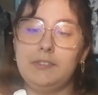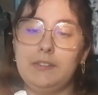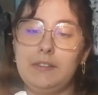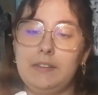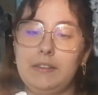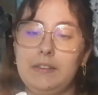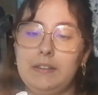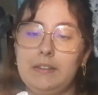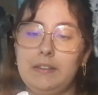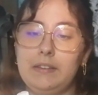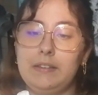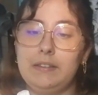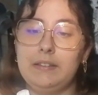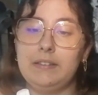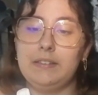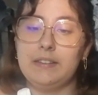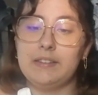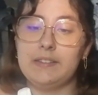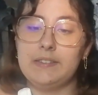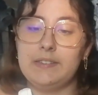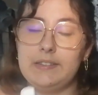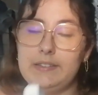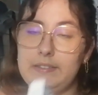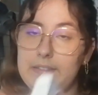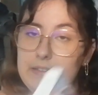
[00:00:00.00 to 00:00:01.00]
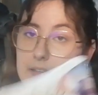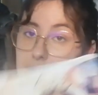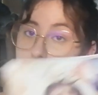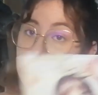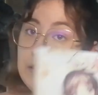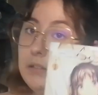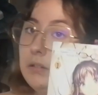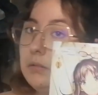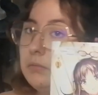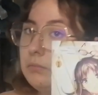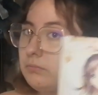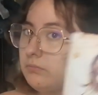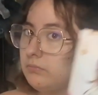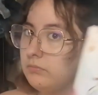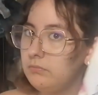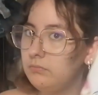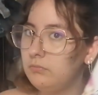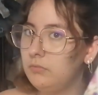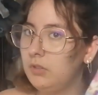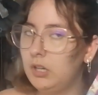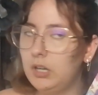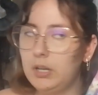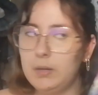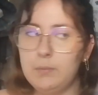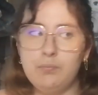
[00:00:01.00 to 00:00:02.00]
c'est un seinen.
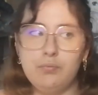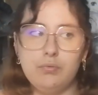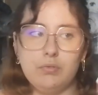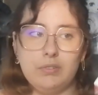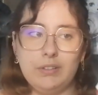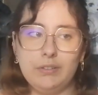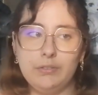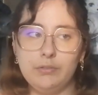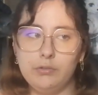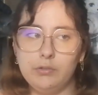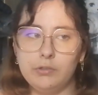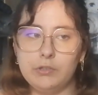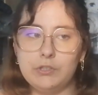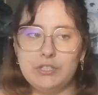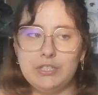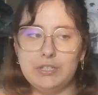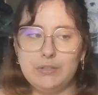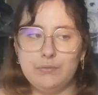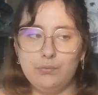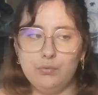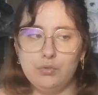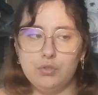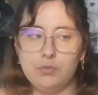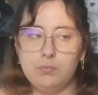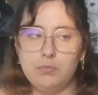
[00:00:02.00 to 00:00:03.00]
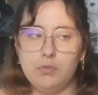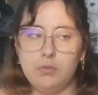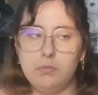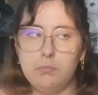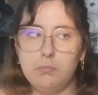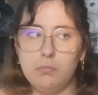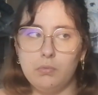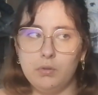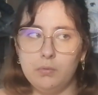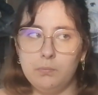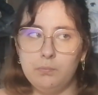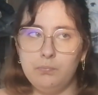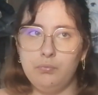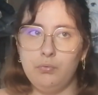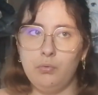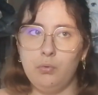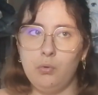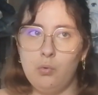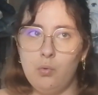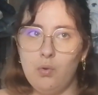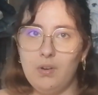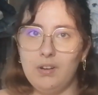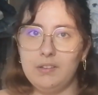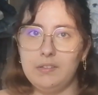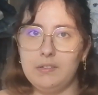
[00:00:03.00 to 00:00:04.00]
Voilà, pour l'instant, j'avoue que je me demande
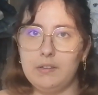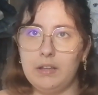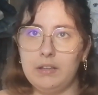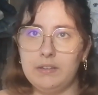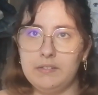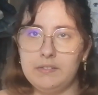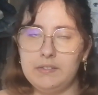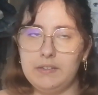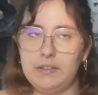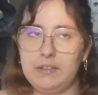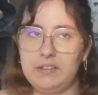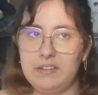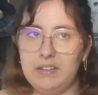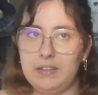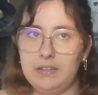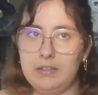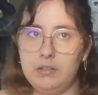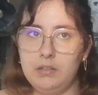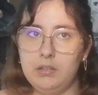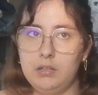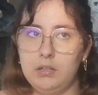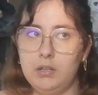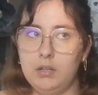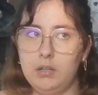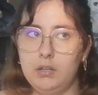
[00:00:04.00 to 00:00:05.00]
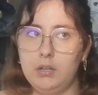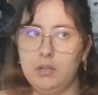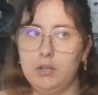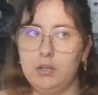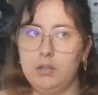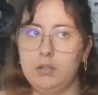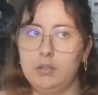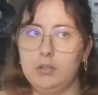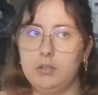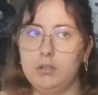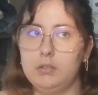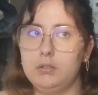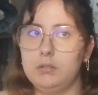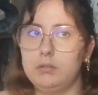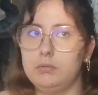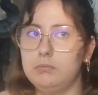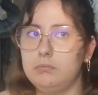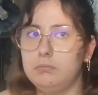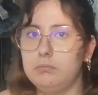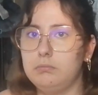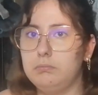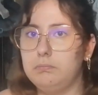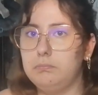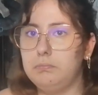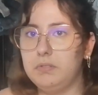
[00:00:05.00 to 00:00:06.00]
pourquoi un seinen.
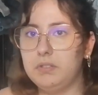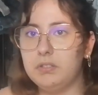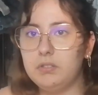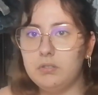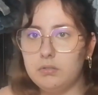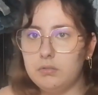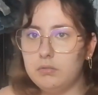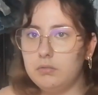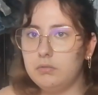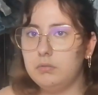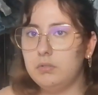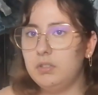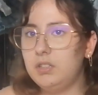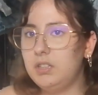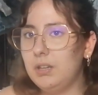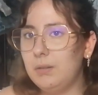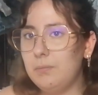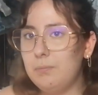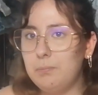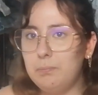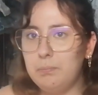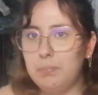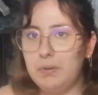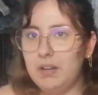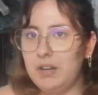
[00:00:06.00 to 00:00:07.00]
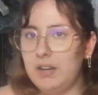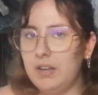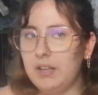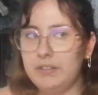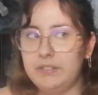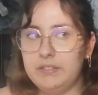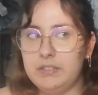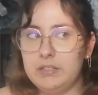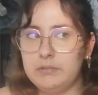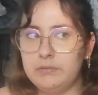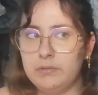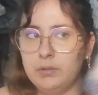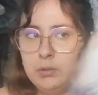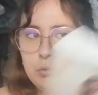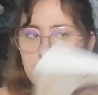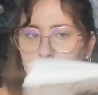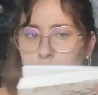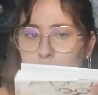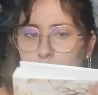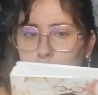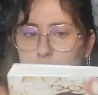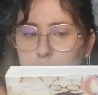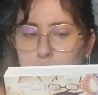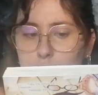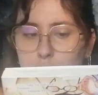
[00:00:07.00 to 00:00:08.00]
Parce qu'il n'y a pas l'air d'y avoir
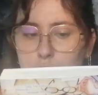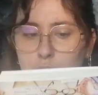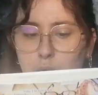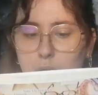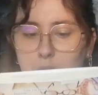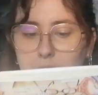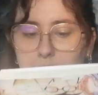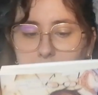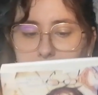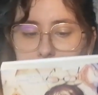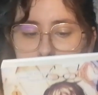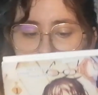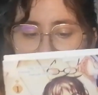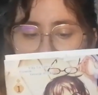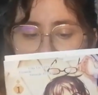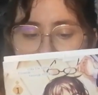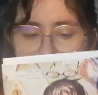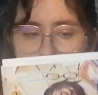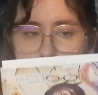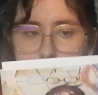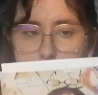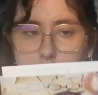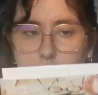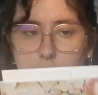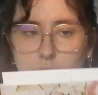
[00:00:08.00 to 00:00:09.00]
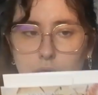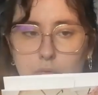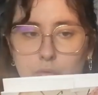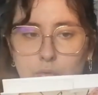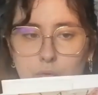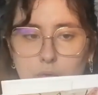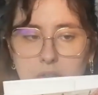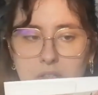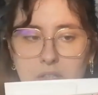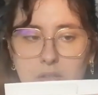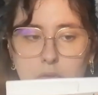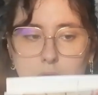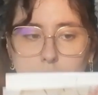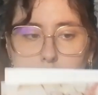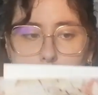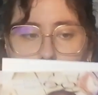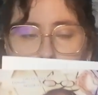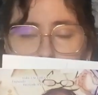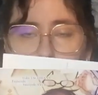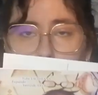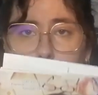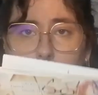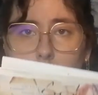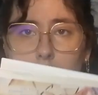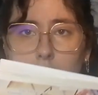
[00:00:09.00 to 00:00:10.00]
trop de trucs craignos, que ce soit des trucs
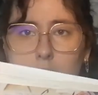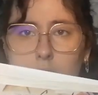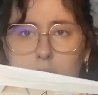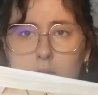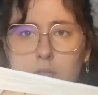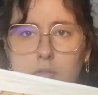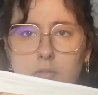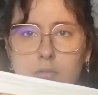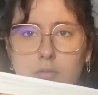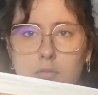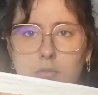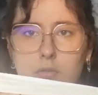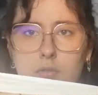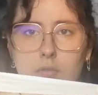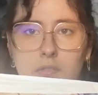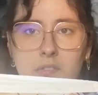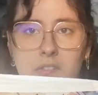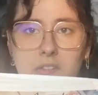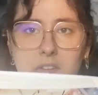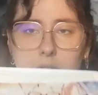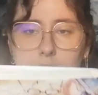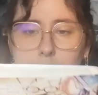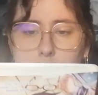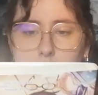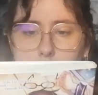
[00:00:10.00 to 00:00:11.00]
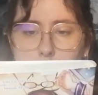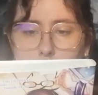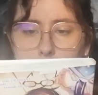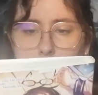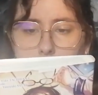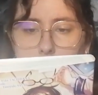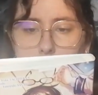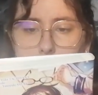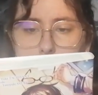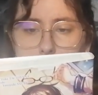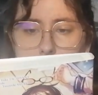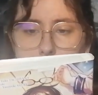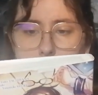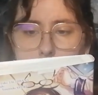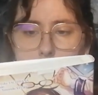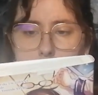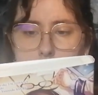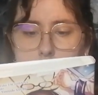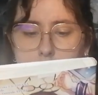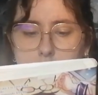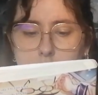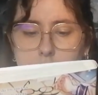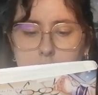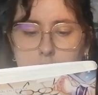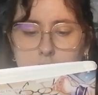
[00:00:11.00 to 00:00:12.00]
glauques,
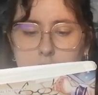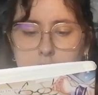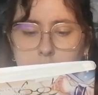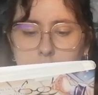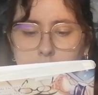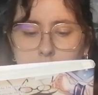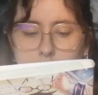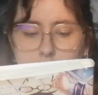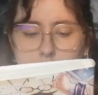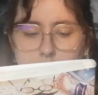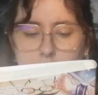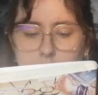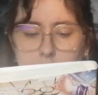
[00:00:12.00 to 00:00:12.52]
sexuels